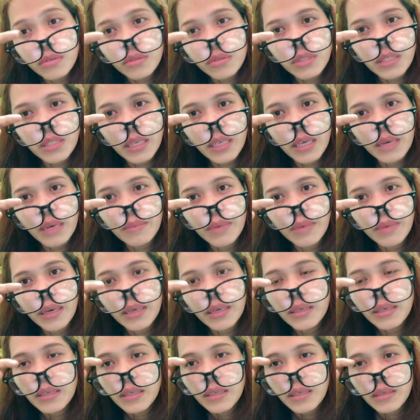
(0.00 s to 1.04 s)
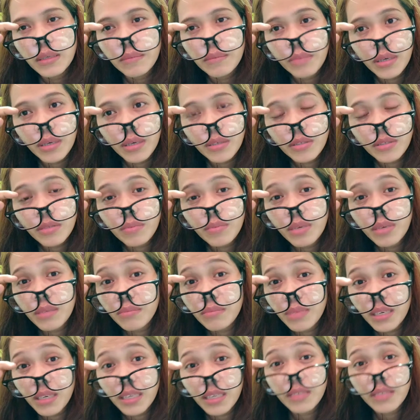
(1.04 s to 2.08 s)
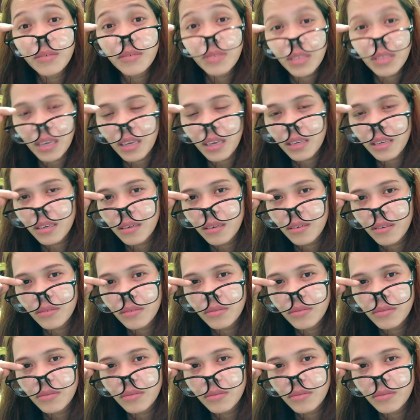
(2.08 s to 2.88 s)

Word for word: siya ba pag sobrang bilad ko sa araw